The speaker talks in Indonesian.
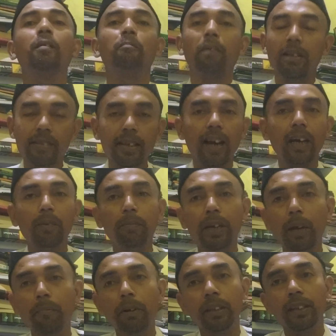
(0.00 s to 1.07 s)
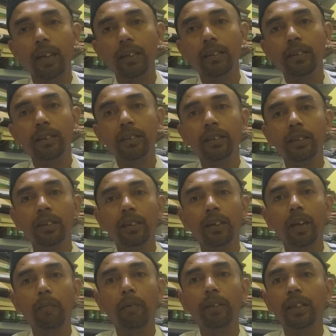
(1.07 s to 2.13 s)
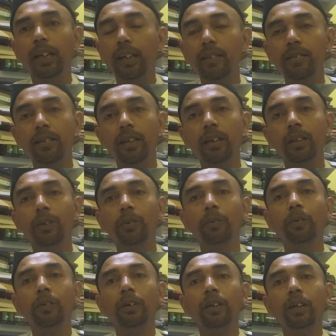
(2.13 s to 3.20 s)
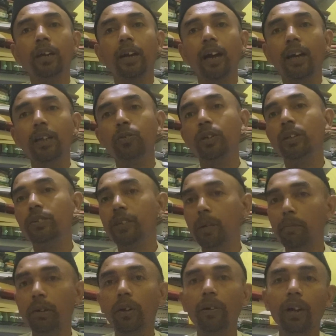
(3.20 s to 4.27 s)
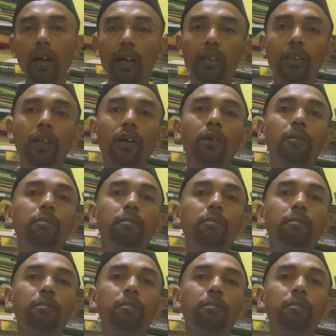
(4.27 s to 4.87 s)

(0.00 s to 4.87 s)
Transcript: pasti akan mendapatkan namanya rezeki itu karena sudah dijamin oleh Allah